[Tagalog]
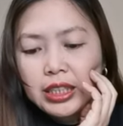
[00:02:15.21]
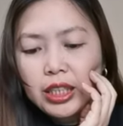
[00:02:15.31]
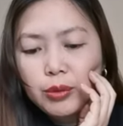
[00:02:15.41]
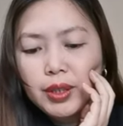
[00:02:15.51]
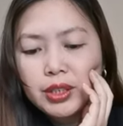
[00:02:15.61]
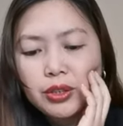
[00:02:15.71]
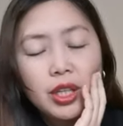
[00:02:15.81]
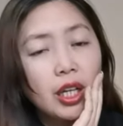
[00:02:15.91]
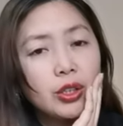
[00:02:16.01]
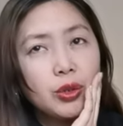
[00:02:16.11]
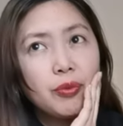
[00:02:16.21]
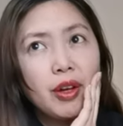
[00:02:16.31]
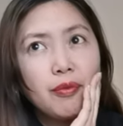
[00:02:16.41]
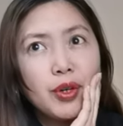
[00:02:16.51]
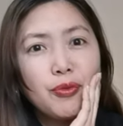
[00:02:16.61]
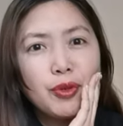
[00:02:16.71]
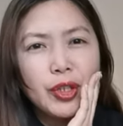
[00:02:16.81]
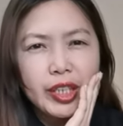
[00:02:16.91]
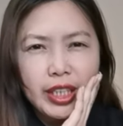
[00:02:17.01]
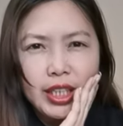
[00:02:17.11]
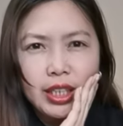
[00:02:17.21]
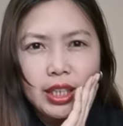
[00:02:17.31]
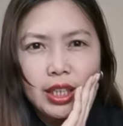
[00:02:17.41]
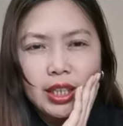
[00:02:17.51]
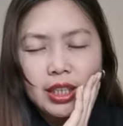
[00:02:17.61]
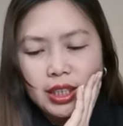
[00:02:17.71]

That was on uh, November 14.